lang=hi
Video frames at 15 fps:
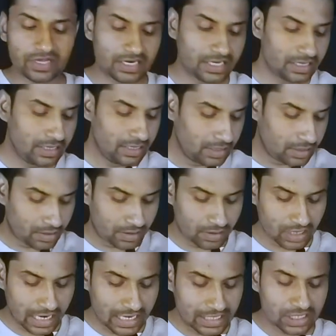वेयर है
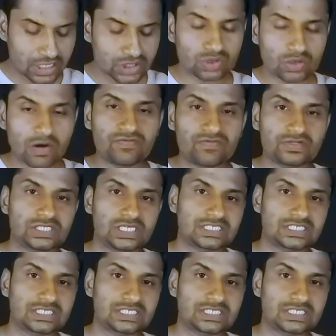और अल्ट्रा सॉफ्ट